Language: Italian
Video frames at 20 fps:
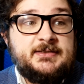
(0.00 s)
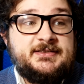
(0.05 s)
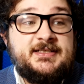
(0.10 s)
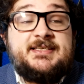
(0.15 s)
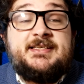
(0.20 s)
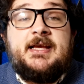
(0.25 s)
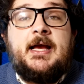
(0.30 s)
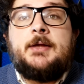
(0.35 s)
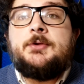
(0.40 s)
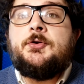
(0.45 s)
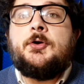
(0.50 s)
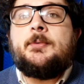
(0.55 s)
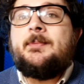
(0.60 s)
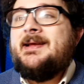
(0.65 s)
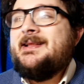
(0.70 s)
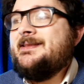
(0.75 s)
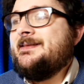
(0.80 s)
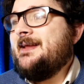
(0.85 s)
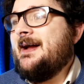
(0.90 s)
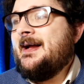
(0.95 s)
Ci si è
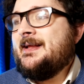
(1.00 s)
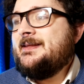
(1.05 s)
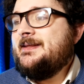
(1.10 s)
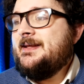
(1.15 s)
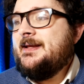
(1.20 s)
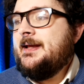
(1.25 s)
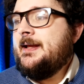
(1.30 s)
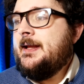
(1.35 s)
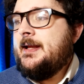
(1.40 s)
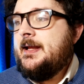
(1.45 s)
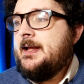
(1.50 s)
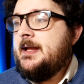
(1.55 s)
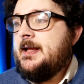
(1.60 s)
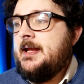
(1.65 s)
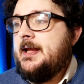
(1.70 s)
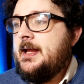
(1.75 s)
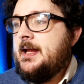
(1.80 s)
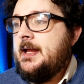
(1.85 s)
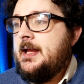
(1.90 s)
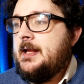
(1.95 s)
addormentati
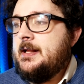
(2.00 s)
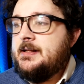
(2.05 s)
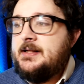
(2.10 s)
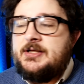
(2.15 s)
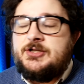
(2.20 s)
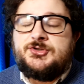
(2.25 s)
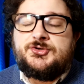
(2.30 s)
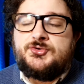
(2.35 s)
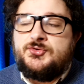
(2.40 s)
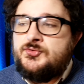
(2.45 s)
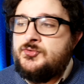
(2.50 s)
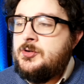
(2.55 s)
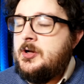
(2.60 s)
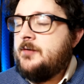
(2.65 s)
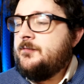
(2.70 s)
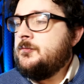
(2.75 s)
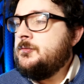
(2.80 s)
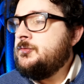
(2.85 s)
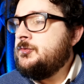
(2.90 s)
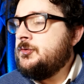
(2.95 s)
e nessuno
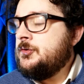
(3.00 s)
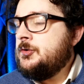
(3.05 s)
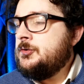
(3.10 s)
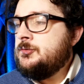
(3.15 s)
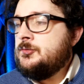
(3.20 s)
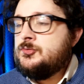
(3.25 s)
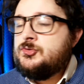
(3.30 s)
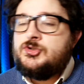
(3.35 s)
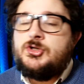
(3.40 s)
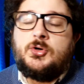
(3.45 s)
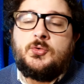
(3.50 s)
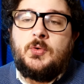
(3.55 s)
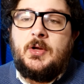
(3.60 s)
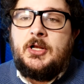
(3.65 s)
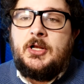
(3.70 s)
ha avuto, non so,